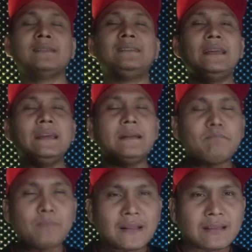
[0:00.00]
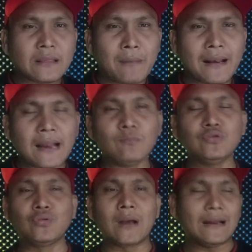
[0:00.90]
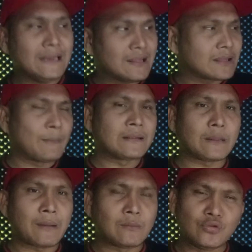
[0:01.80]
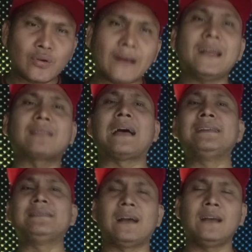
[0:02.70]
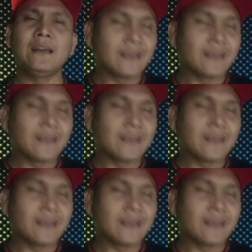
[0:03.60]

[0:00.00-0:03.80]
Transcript: di pertemananmu juga, di teman-temanmu juga dia tanya,